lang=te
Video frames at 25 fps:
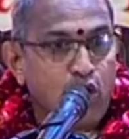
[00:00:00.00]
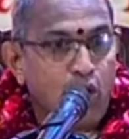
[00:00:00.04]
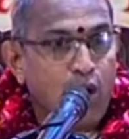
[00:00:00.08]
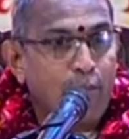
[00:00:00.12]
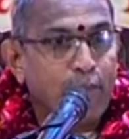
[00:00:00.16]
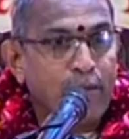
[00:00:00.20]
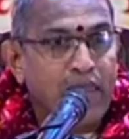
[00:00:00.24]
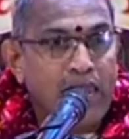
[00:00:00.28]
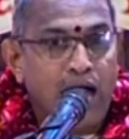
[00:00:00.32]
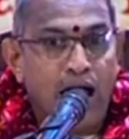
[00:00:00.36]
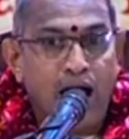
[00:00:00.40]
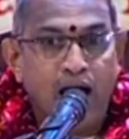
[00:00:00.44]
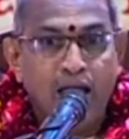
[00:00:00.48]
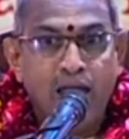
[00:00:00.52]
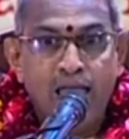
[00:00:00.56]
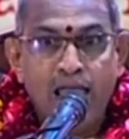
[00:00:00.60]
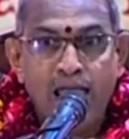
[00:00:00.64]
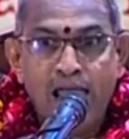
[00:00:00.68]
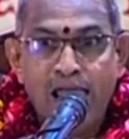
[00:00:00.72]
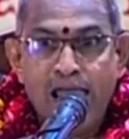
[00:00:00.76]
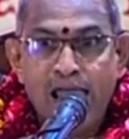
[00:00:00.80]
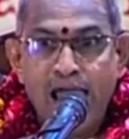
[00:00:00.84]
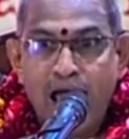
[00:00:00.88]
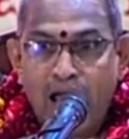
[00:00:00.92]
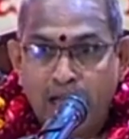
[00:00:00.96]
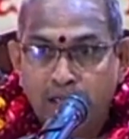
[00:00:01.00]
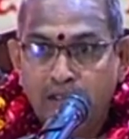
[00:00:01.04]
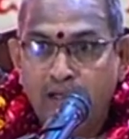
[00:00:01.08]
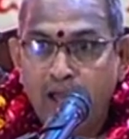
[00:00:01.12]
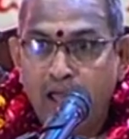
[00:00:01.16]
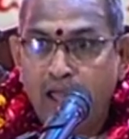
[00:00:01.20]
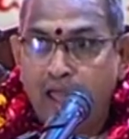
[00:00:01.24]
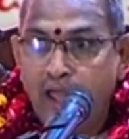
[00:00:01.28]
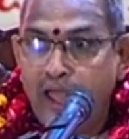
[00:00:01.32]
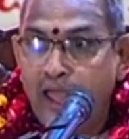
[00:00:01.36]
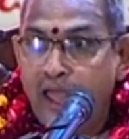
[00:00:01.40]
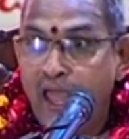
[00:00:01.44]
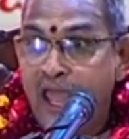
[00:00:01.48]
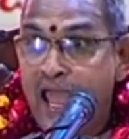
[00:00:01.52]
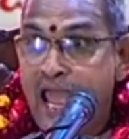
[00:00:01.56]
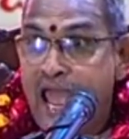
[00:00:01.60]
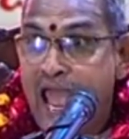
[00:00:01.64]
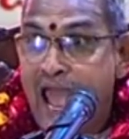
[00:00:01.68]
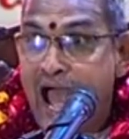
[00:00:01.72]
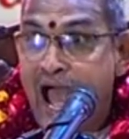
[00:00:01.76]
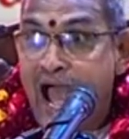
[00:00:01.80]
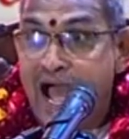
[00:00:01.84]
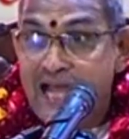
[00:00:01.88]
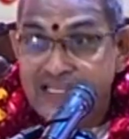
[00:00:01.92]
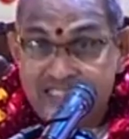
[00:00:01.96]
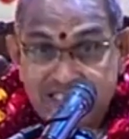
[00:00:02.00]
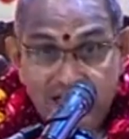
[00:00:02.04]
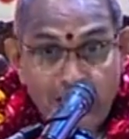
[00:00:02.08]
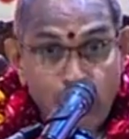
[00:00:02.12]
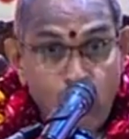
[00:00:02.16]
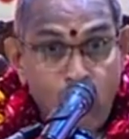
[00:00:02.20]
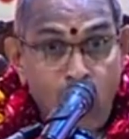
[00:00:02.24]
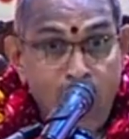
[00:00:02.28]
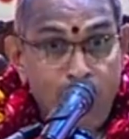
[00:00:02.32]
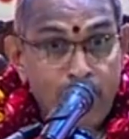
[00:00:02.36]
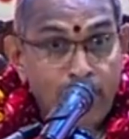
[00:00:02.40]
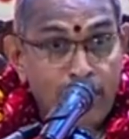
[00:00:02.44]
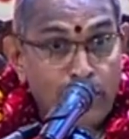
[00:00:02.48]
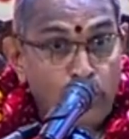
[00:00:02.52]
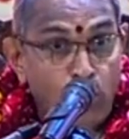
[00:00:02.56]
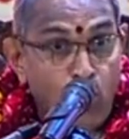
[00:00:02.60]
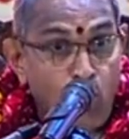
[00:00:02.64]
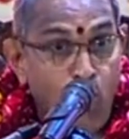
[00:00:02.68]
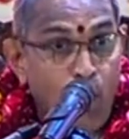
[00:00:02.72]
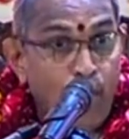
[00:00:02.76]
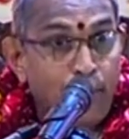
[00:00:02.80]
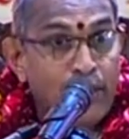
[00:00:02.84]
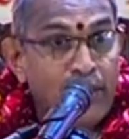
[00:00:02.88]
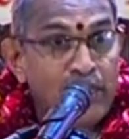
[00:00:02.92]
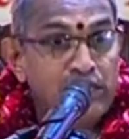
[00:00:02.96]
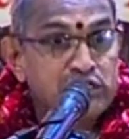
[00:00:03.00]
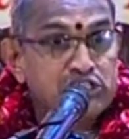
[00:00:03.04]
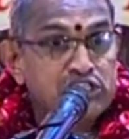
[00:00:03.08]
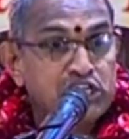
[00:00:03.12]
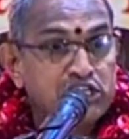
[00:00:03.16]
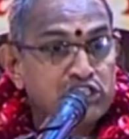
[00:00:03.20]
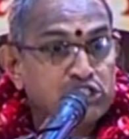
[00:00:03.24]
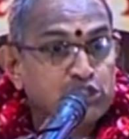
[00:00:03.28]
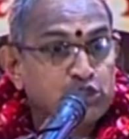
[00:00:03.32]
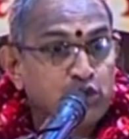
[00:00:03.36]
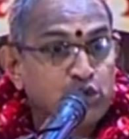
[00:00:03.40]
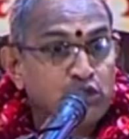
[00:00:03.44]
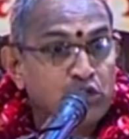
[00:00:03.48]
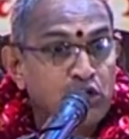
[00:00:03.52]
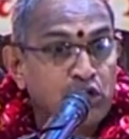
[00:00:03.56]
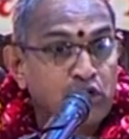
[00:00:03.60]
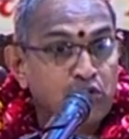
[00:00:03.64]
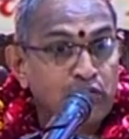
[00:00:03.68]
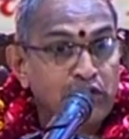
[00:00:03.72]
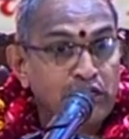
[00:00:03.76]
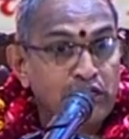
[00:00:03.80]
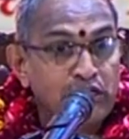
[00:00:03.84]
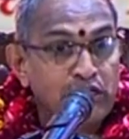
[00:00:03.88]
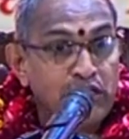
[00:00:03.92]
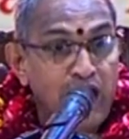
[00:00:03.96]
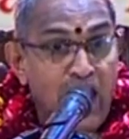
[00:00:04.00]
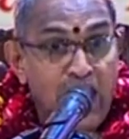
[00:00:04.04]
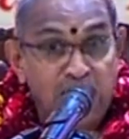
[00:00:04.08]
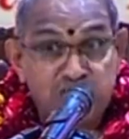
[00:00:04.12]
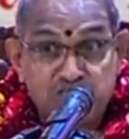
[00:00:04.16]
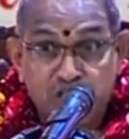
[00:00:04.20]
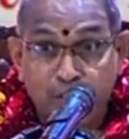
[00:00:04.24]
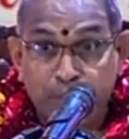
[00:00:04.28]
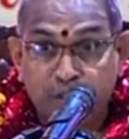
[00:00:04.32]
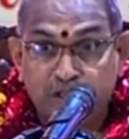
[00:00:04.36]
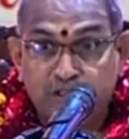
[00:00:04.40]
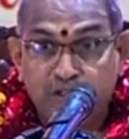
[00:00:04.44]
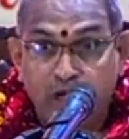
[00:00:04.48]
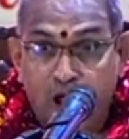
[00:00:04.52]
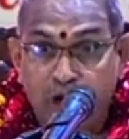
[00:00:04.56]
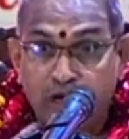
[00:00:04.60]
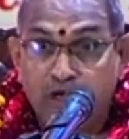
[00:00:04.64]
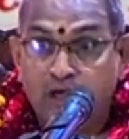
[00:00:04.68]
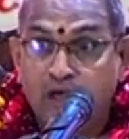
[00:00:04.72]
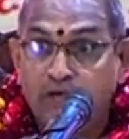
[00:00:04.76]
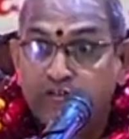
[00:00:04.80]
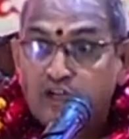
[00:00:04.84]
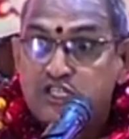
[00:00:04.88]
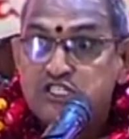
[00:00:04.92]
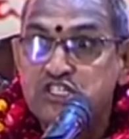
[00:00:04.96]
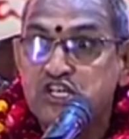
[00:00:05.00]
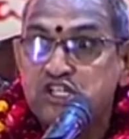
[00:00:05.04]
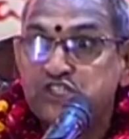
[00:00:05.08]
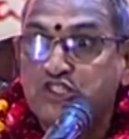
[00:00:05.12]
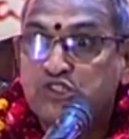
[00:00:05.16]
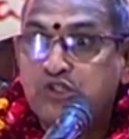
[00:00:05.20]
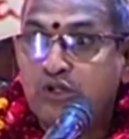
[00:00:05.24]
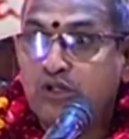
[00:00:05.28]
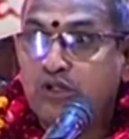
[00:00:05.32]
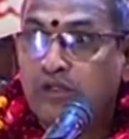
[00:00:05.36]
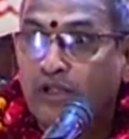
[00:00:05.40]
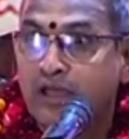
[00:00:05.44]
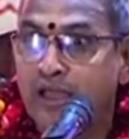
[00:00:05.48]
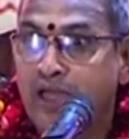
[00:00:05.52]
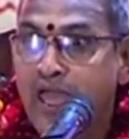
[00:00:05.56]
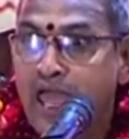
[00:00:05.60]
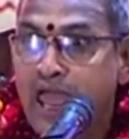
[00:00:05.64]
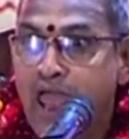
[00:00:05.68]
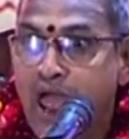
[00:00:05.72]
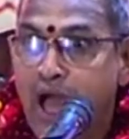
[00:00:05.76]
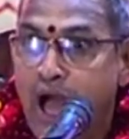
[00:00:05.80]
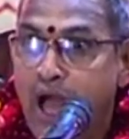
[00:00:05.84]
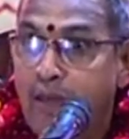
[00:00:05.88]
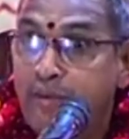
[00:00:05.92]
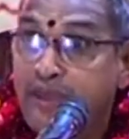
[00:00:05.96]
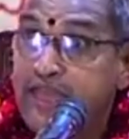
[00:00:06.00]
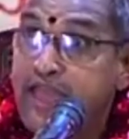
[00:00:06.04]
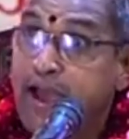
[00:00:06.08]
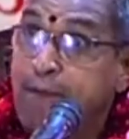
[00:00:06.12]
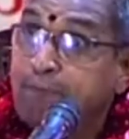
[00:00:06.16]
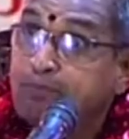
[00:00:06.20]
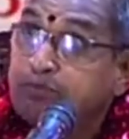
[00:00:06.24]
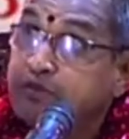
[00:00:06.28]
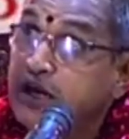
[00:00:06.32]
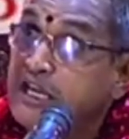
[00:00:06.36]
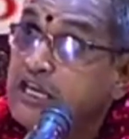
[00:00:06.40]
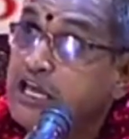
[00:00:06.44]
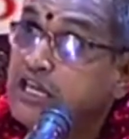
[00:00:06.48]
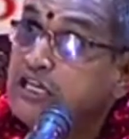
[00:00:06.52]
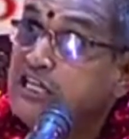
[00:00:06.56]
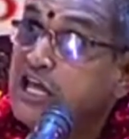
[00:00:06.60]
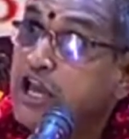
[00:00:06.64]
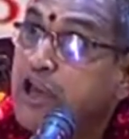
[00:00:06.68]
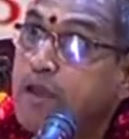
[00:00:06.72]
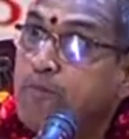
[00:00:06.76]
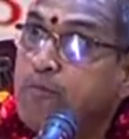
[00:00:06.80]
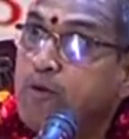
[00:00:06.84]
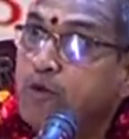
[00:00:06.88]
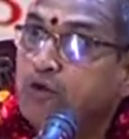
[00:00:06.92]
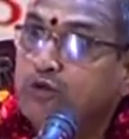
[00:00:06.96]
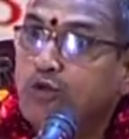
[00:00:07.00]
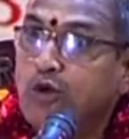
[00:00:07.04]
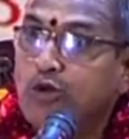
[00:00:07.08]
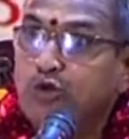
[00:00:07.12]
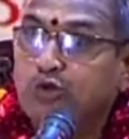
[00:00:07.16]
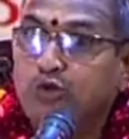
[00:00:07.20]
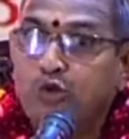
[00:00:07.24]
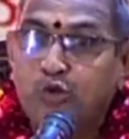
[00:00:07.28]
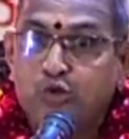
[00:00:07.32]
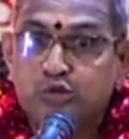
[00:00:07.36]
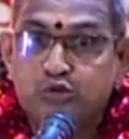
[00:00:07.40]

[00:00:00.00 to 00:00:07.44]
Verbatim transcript: లోపల అంటే అసలు ఆమె లోపల చేస్తున్నటువంటిది అజప తాండవం చేస్తోంది ఆమె ఎంత ఎదిగిపోతోందో